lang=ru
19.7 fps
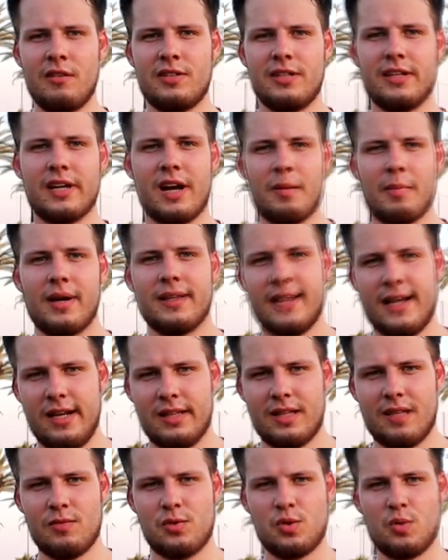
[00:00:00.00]
в телеграм-канале.
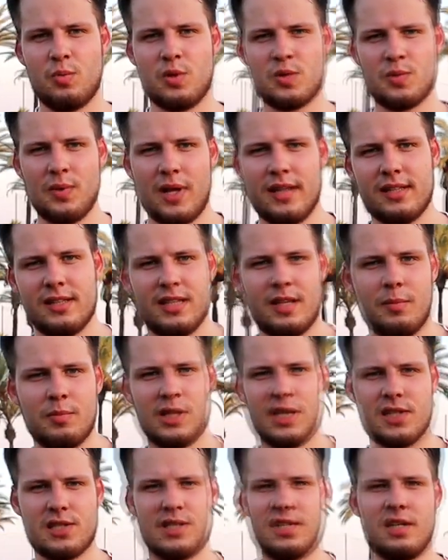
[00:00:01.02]
Там все бесплатно, там
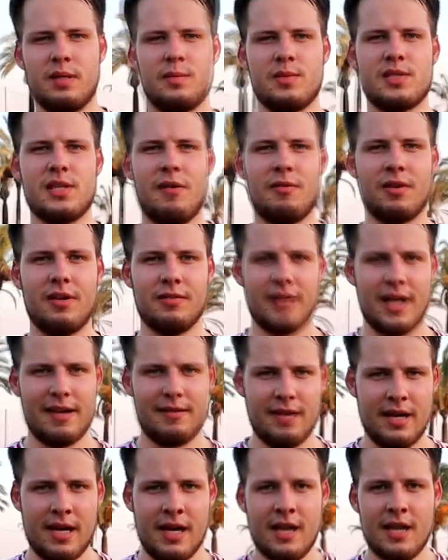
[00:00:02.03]
часто делаем ставки в
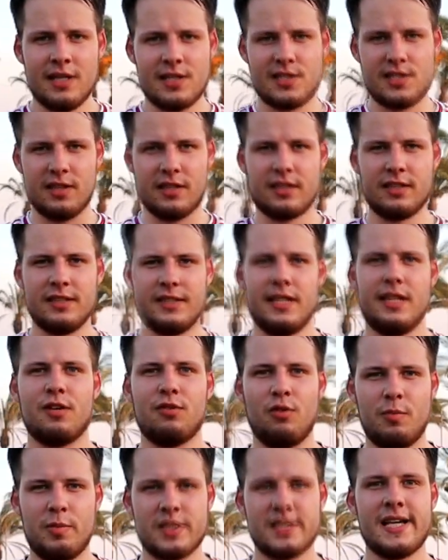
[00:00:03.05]
лайве. Ссылка на
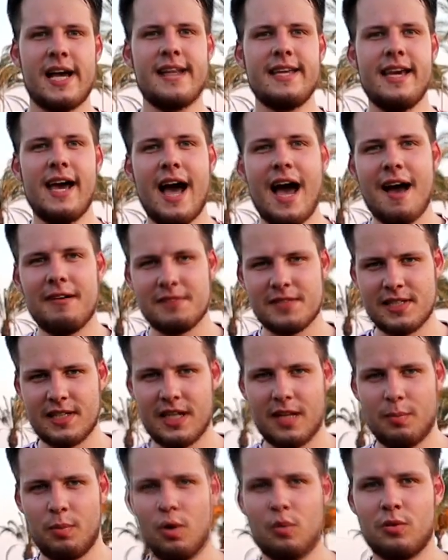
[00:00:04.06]
телегу в описании, а в
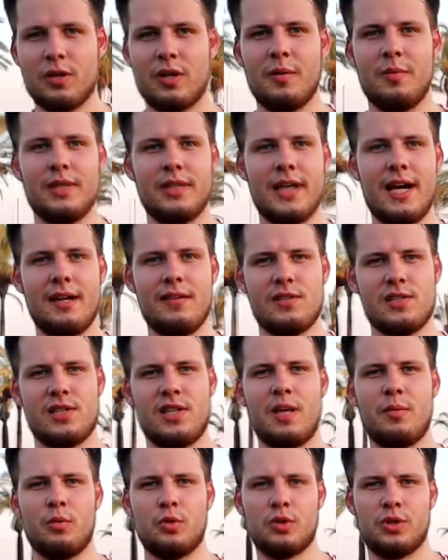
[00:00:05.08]
закрепленном комментарии
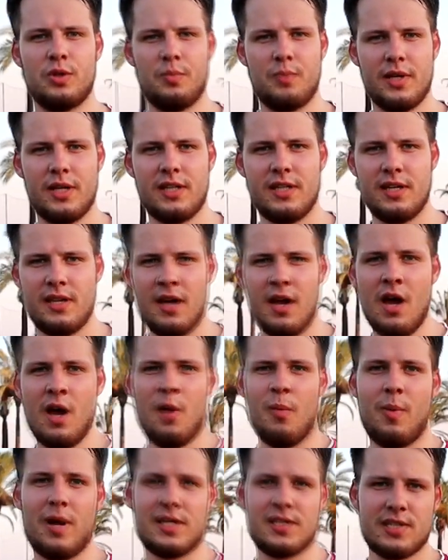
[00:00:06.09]
всегда можете перейти
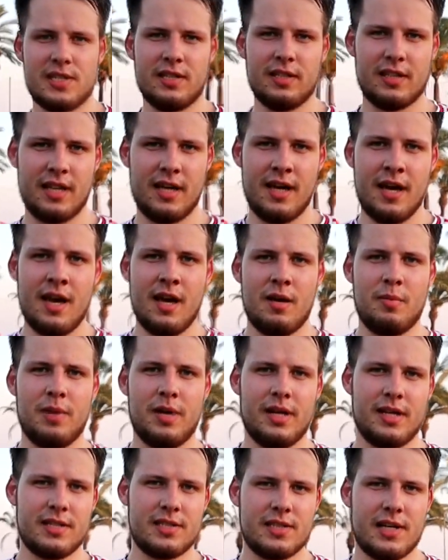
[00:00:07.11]
по ссылке.
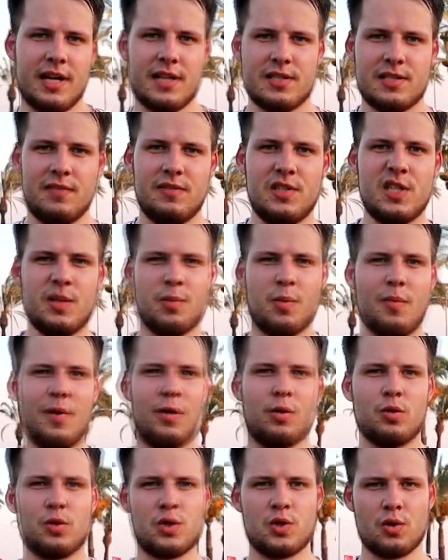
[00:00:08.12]
При регистрации ввести
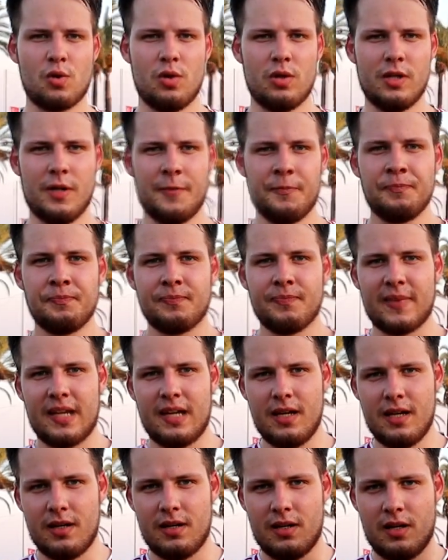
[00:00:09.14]
промокод соло
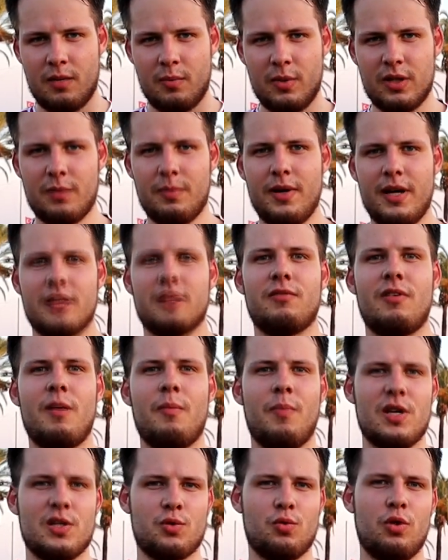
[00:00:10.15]
и MLBET вам
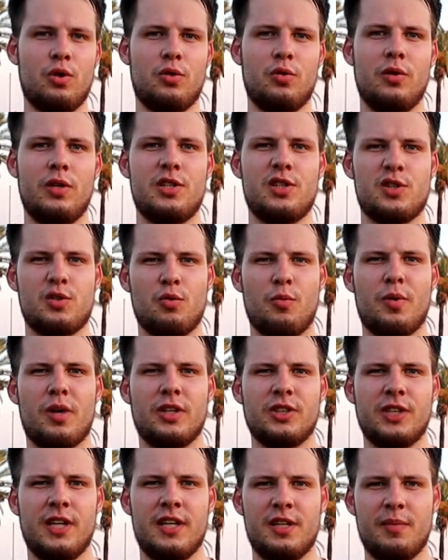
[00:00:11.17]
позволит увеличить свой
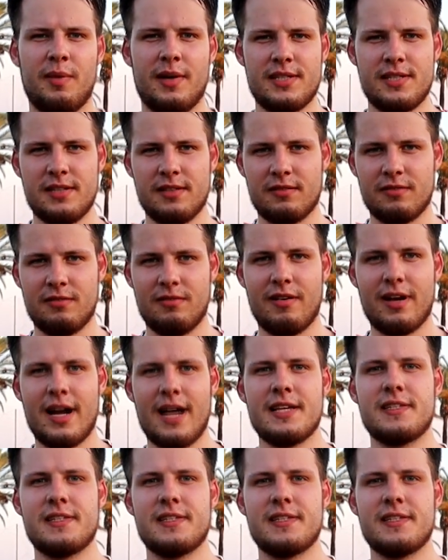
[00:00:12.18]
первоначальный депозит в два